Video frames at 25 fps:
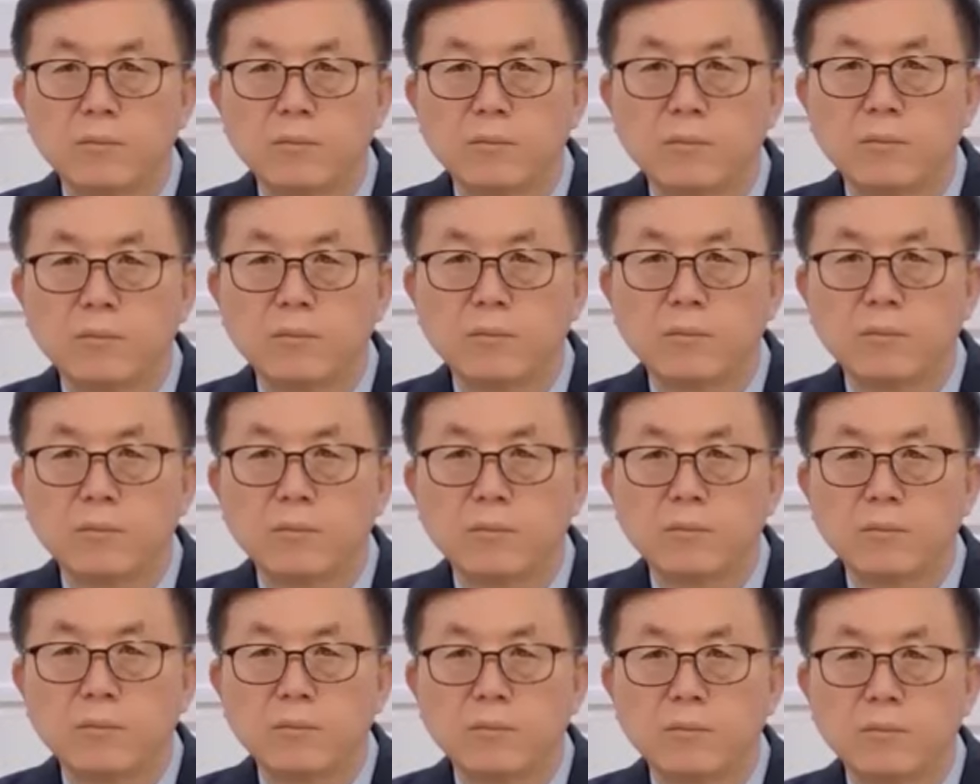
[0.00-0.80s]

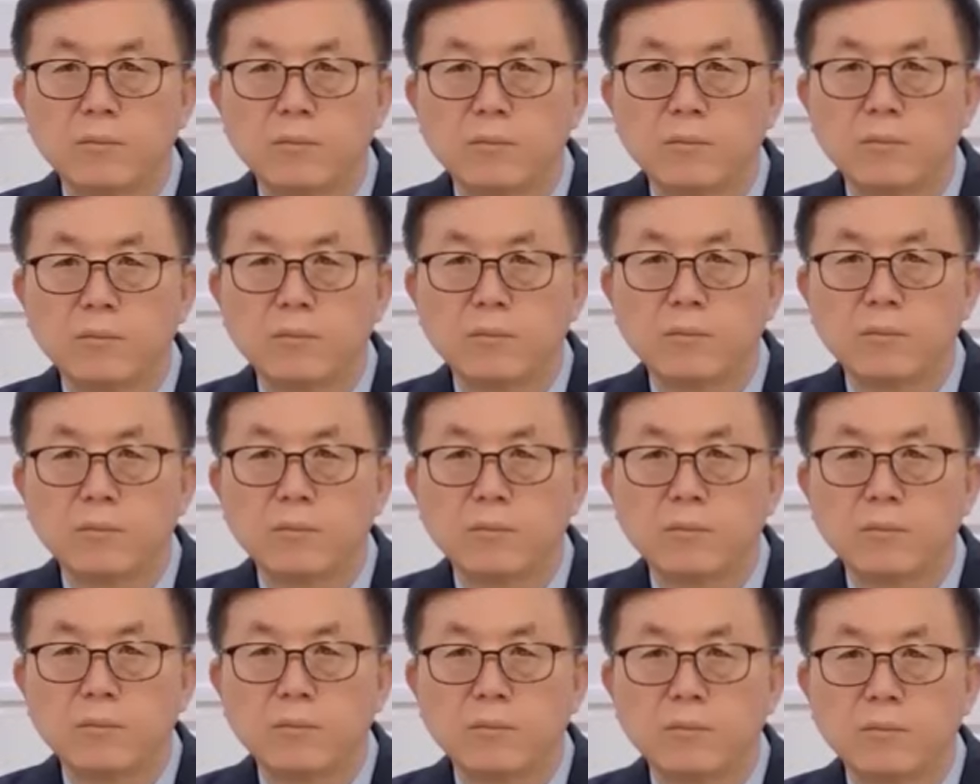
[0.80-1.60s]
캠퍼팀을
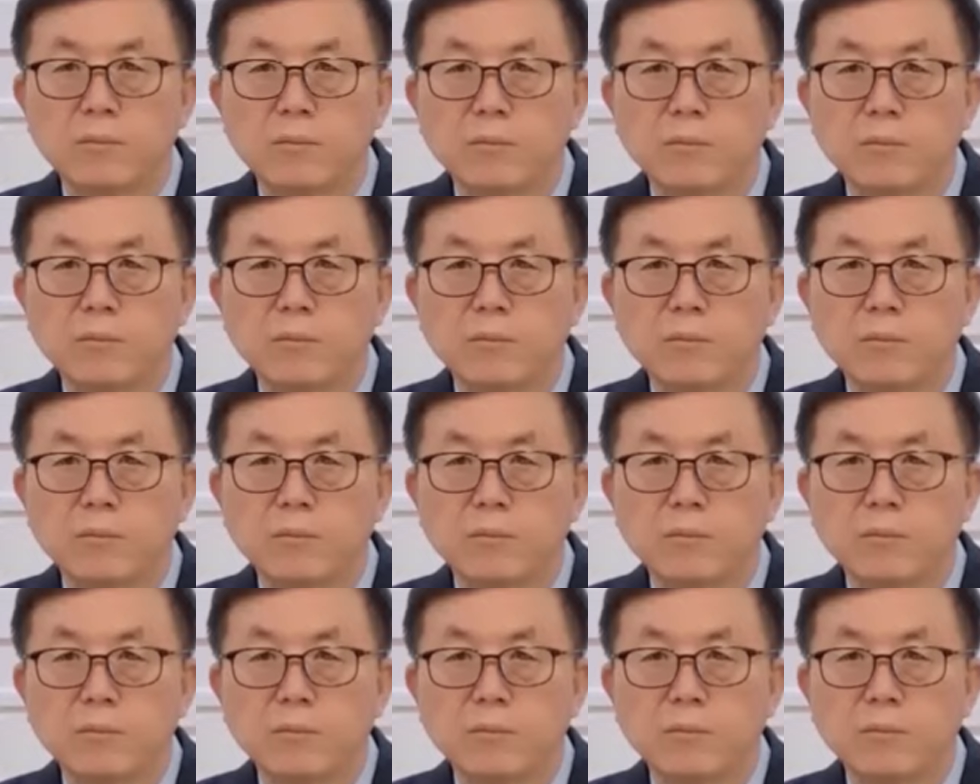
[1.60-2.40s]
축복하여
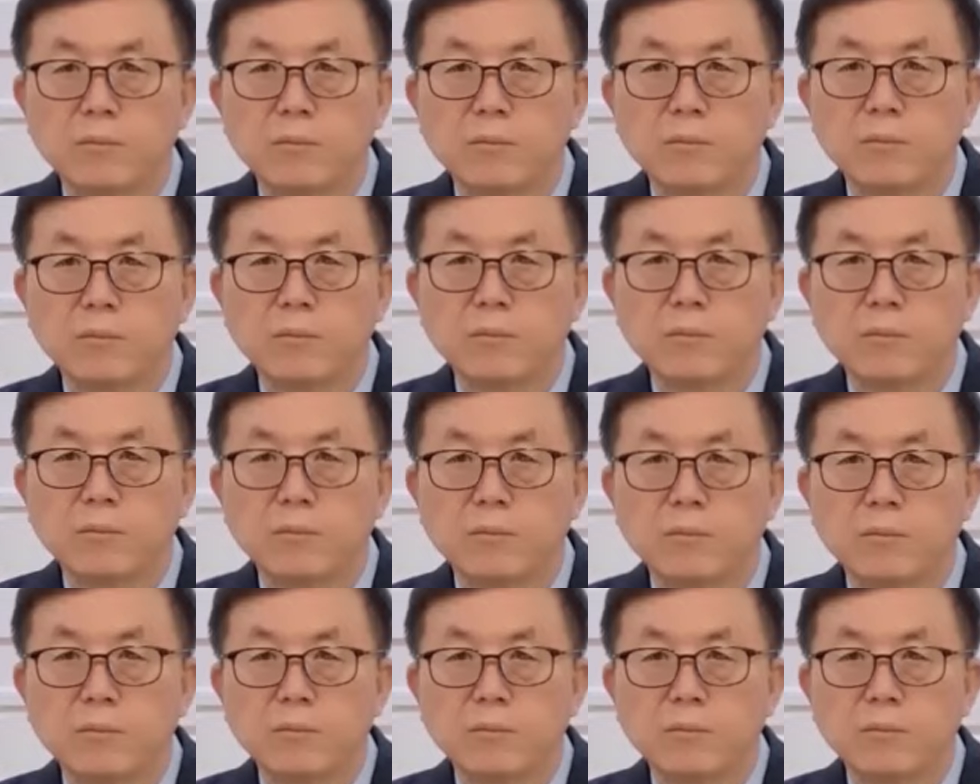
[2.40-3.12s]
주시옵소서.